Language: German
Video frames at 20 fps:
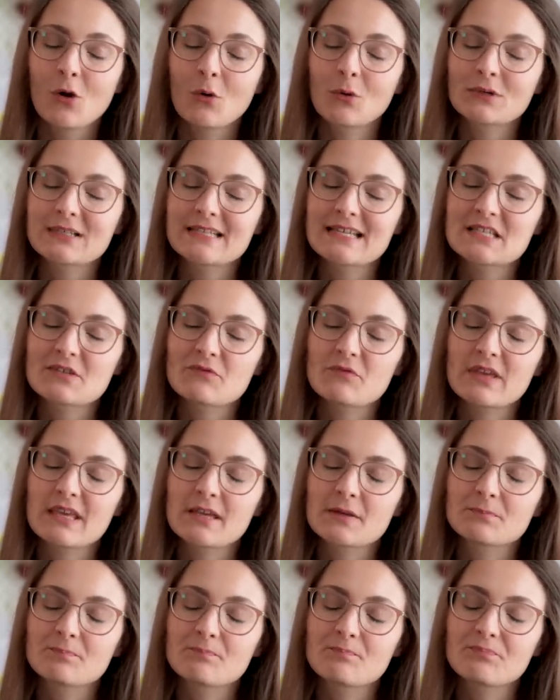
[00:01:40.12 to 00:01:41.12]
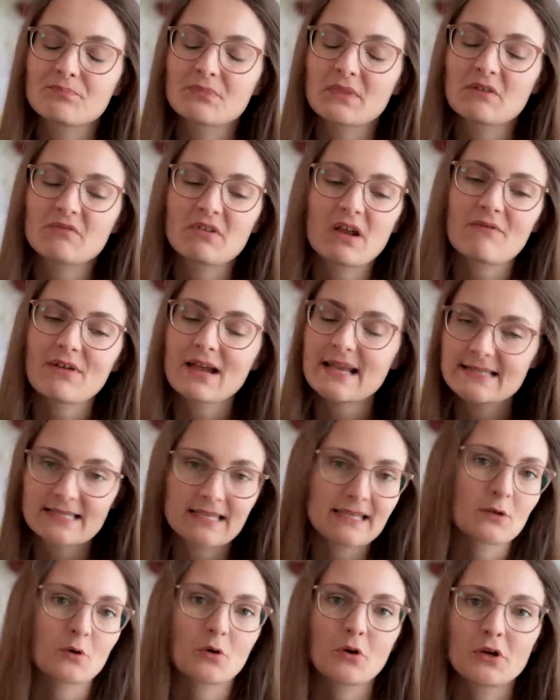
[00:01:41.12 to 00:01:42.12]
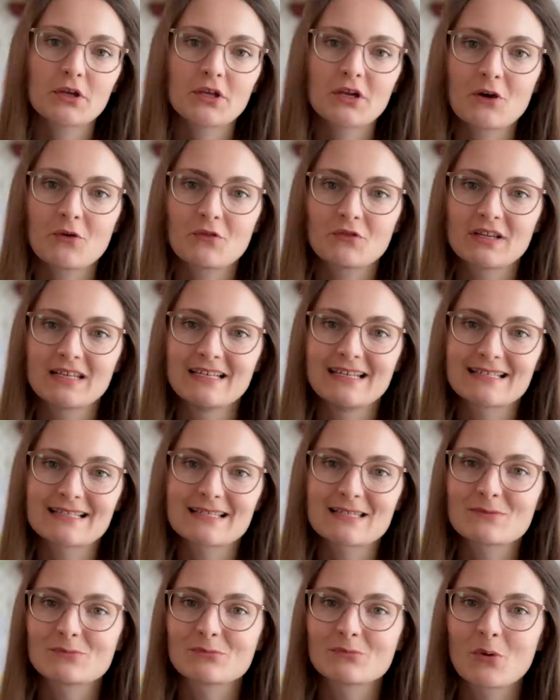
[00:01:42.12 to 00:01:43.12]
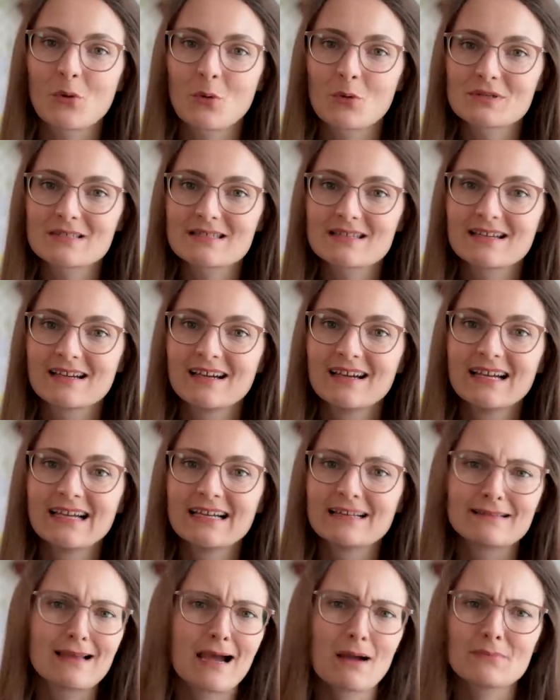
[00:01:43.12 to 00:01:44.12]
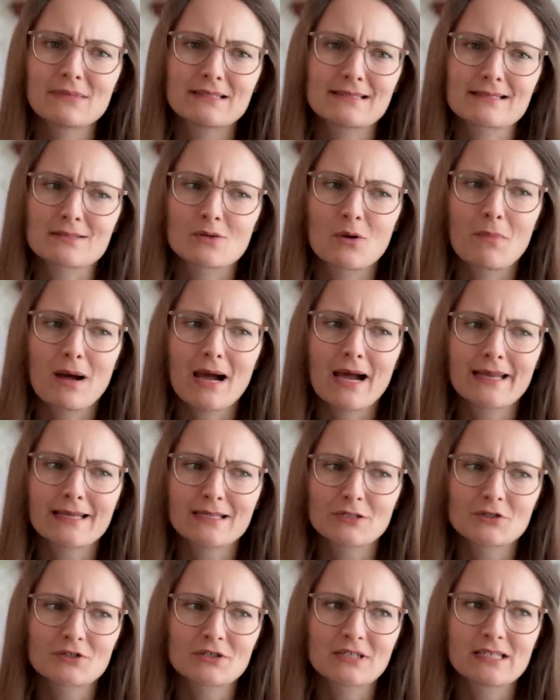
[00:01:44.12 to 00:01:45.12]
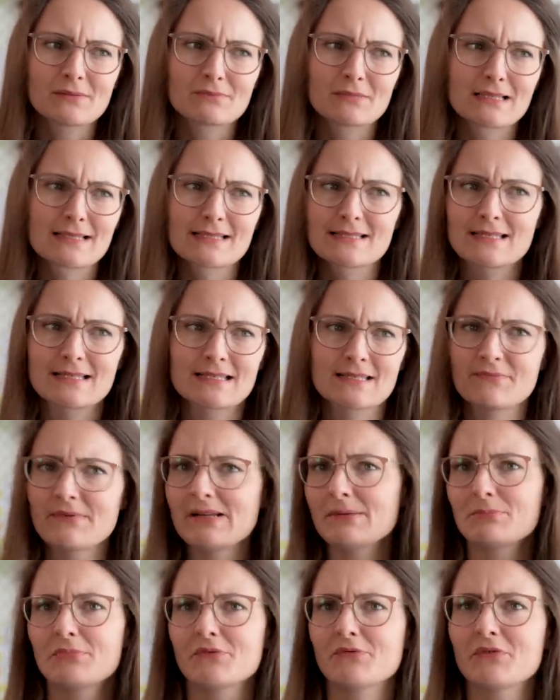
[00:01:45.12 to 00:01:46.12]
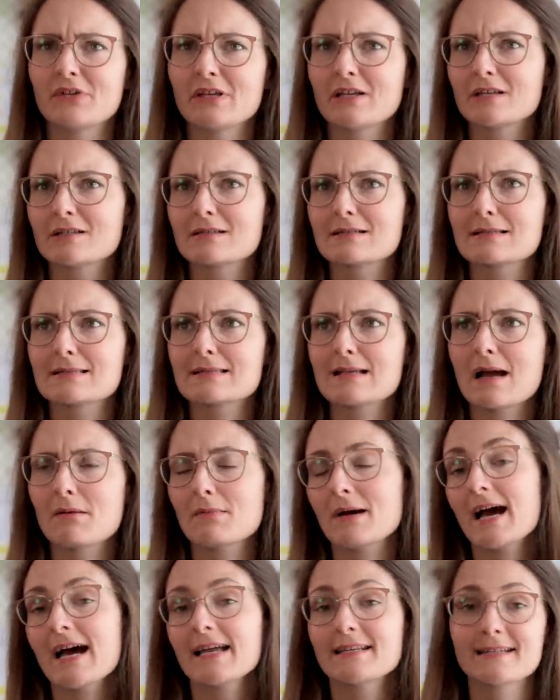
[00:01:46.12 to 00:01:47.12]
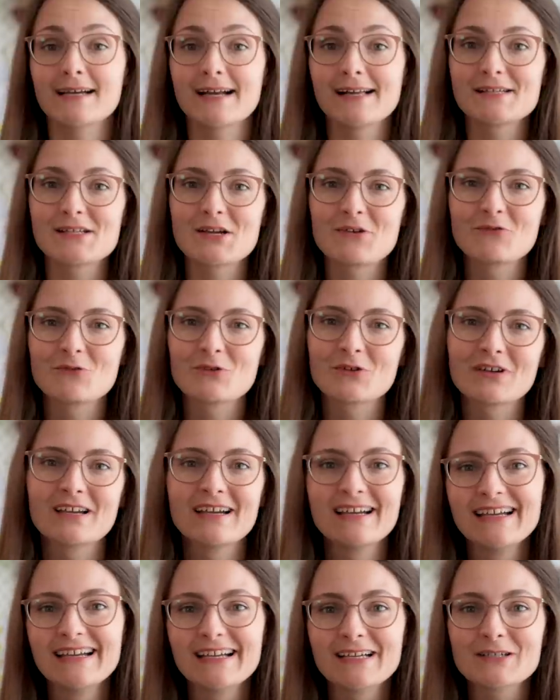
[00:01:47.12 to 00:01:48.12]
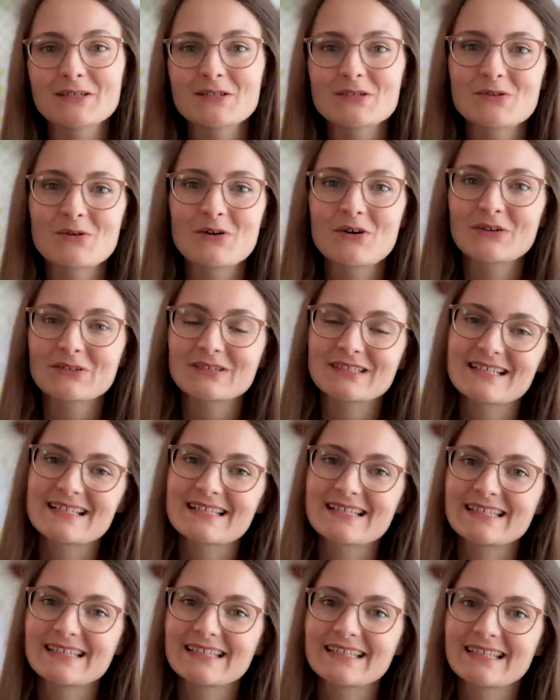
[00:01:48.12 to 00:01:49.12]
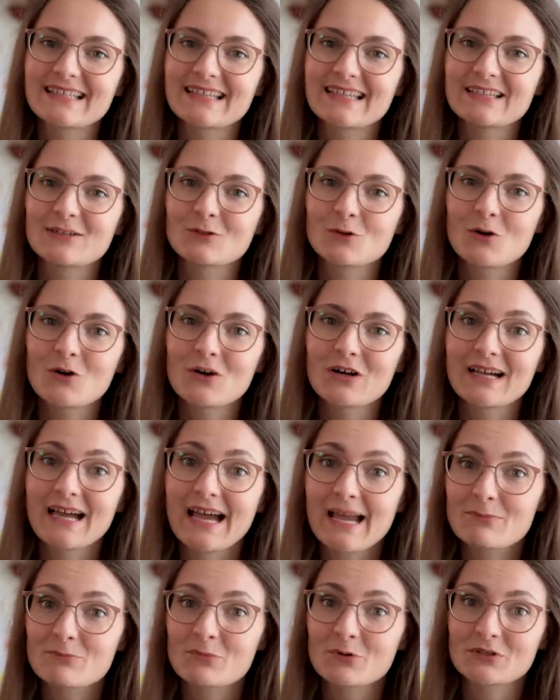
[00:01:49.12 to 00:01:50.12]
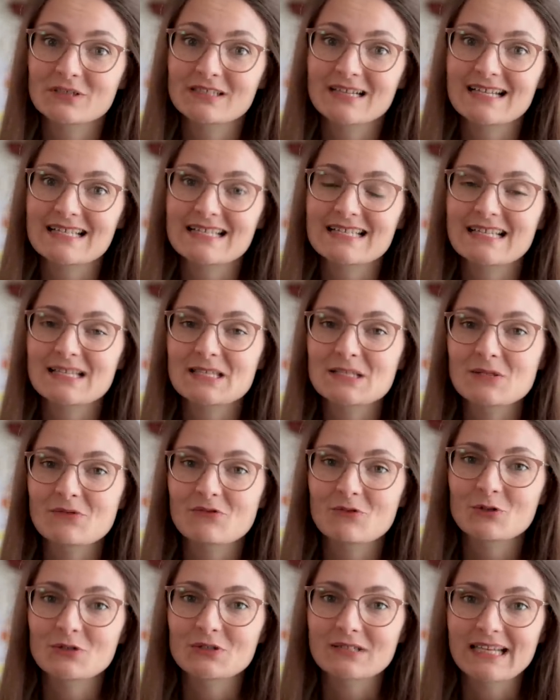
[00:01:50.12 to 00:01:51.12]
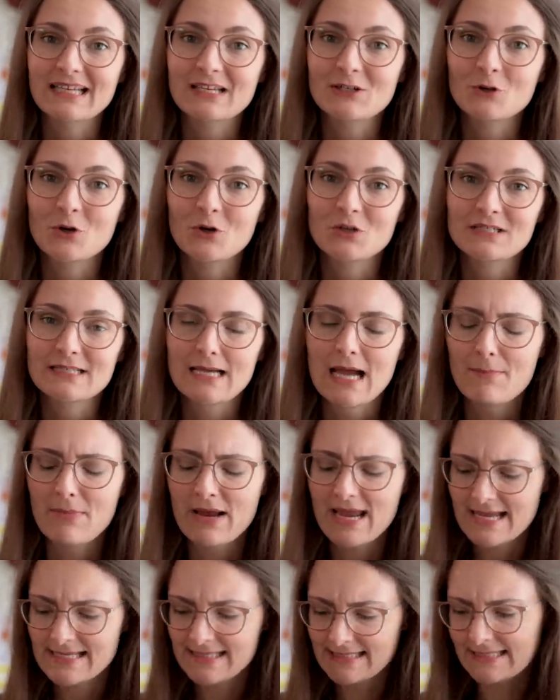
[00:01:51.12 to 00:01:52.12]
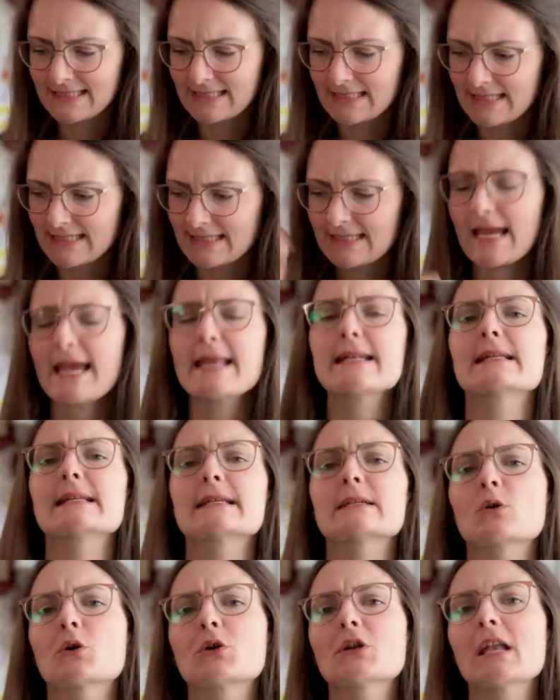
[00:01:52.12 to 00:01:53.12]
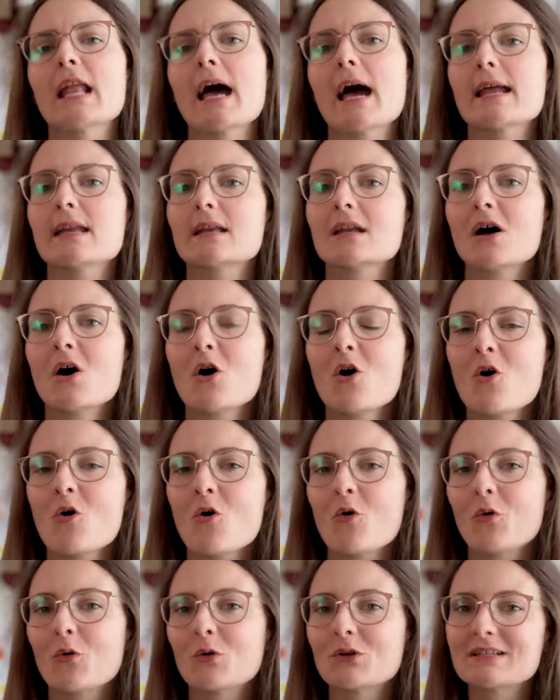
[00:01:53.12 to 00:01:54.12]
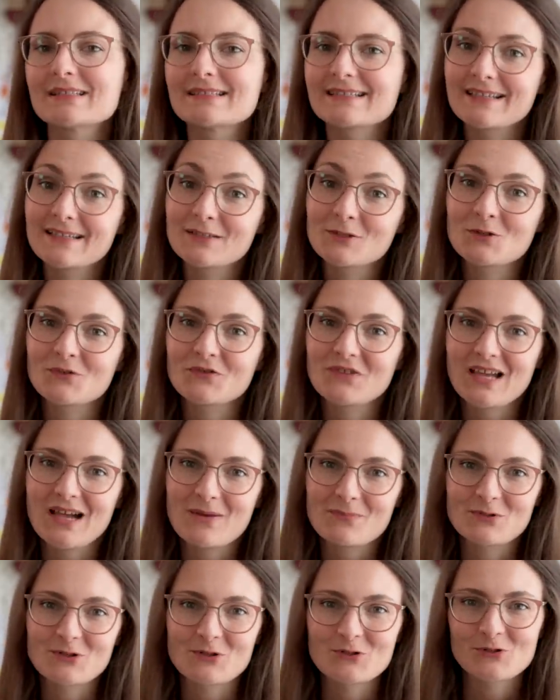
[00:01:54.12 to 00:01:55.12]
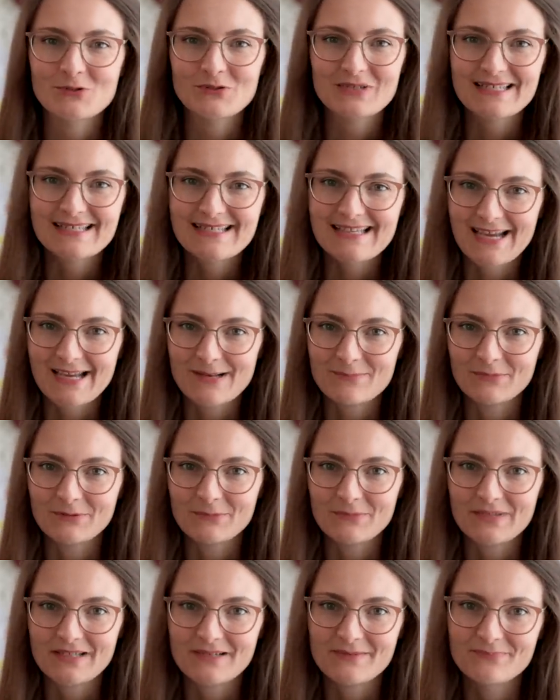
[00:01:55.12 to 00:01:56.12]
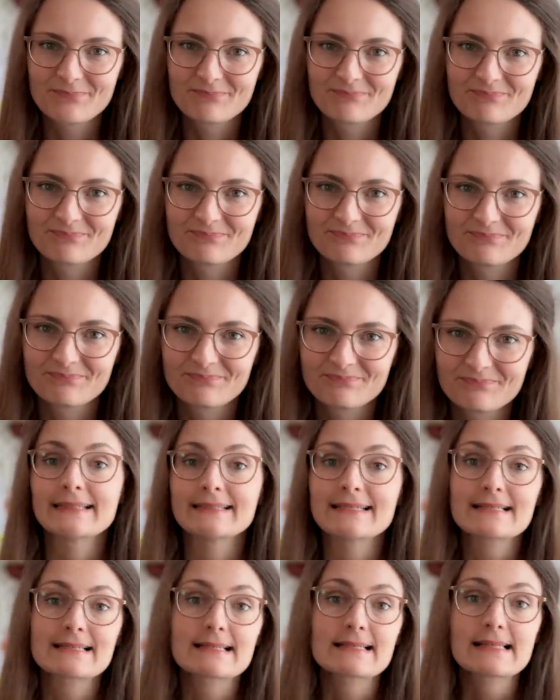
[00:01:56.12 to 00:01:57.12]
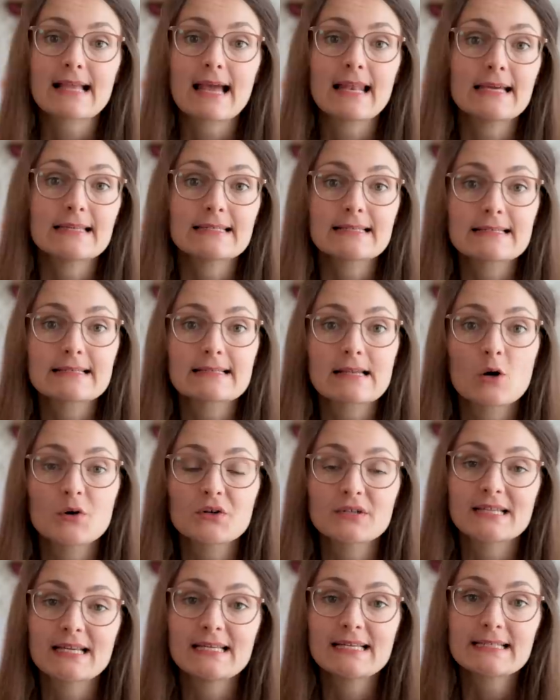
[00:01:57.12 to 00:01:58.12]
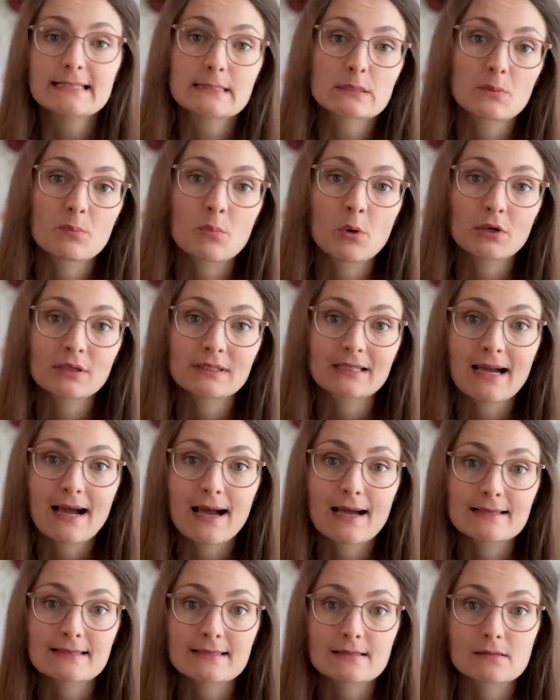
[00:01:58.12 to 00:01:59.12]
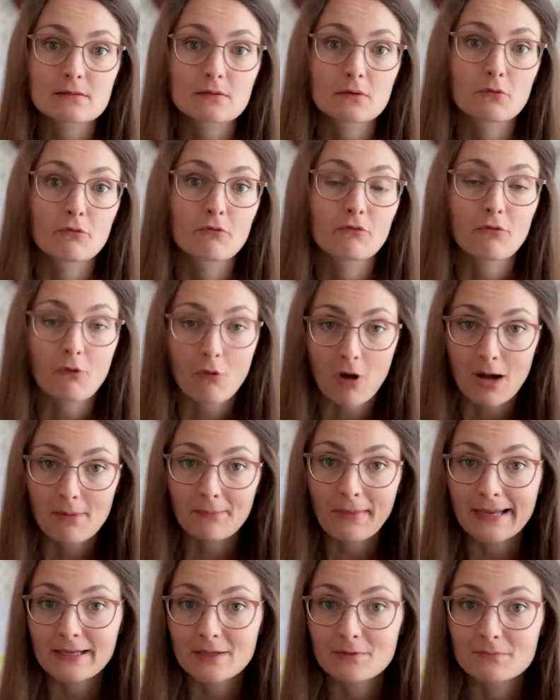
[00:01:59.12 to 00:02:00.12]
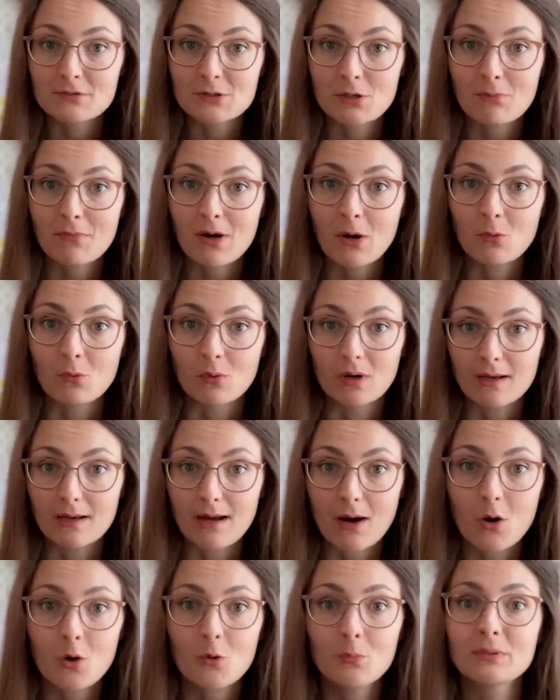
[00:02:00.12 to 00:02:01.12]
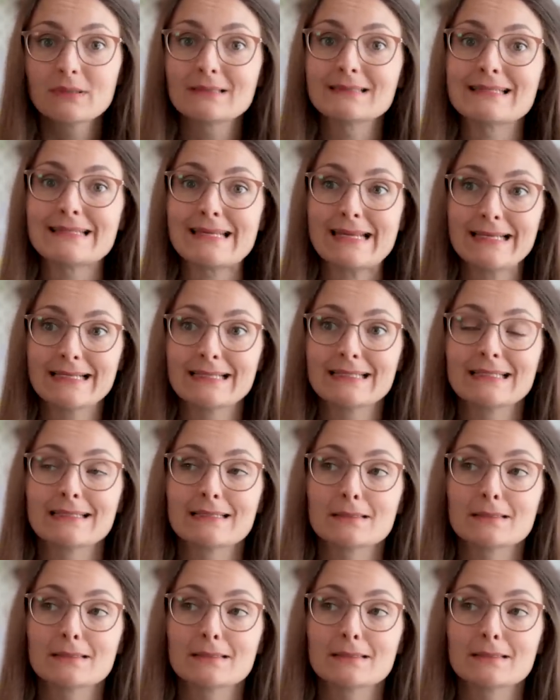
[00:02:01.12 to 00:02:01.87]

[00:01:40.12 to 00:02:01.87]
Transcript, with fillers: und deswegen verweise ich euch auf den letzten Post. Da habe ich das nochmal reingeschrieben. Ist nichts Weltbewegendes, aber hat halt dafür gesorgt, dass ich noch keinen Podcast letzte Woche drehen konnte. Aber jetzt ist er endlich online und ich hoffe, ihr habt eine schöne Zeit mit mir. Das ist allerdings auch der letzte Podcast vor meinem Sommerurlaub, denn